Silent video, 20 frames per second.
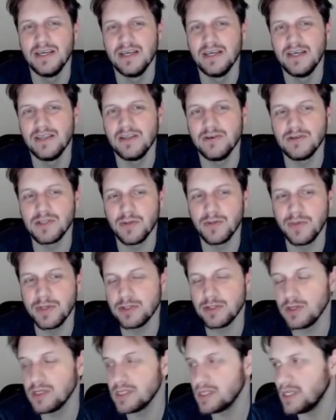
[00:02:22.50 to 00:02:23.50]
Então são
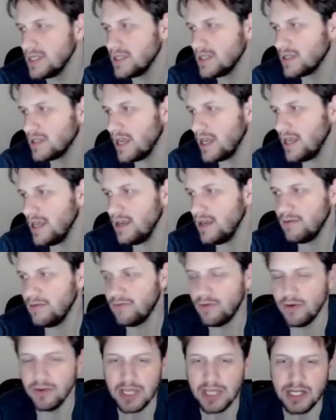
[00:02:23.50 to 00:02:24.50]
pessoas que têm
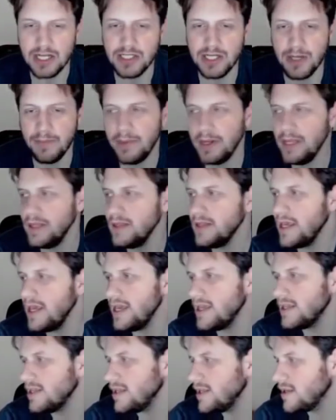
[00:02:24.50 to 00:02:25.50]
vontade de
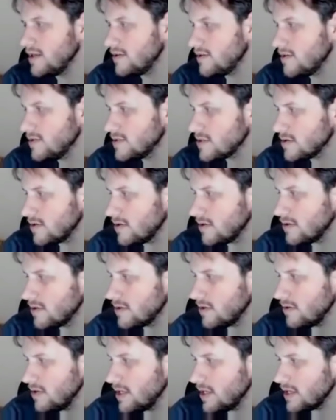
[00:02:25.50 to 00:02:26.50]
aprender, e que
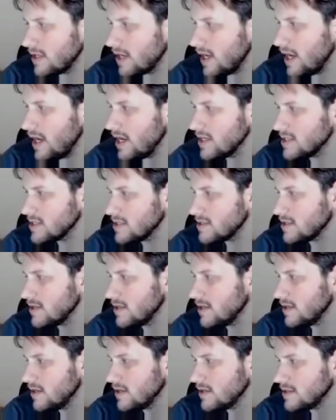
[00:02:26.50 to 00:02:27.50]
estão indo atrás,
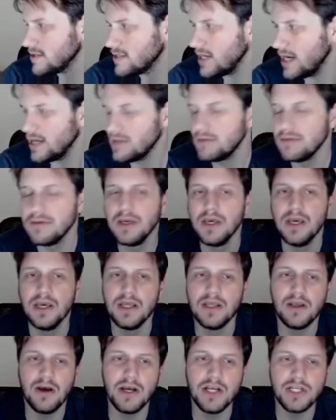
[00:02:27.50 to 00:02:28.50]
certo?
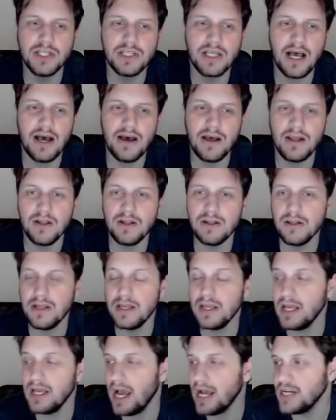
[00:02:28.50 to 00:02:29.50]
Então a gente está
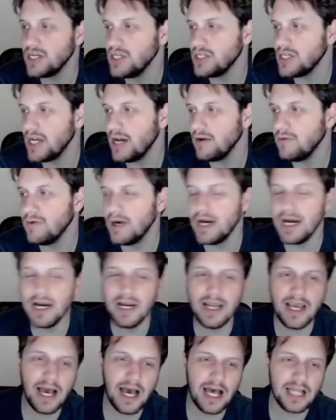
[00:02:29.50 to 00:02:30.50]
a gente é um early
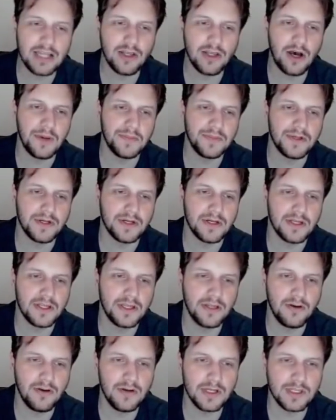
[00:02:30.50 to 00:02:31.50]
adopter.
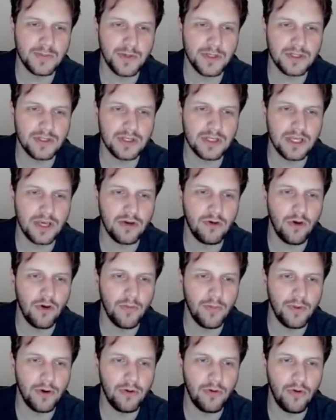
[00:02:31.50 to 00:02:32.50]
Então as pessoas que
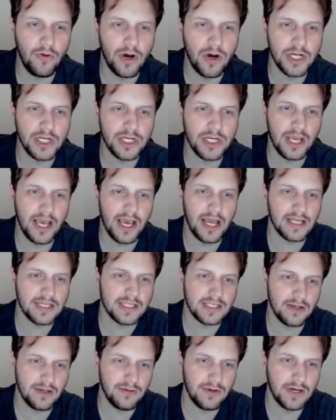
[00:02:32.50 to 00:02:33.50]
compram hoje, elas
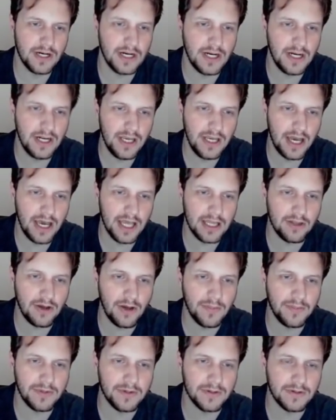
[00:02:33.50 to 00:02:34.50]
são early
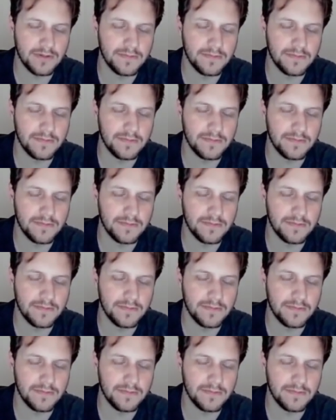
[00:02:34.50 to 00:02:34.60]
adopter.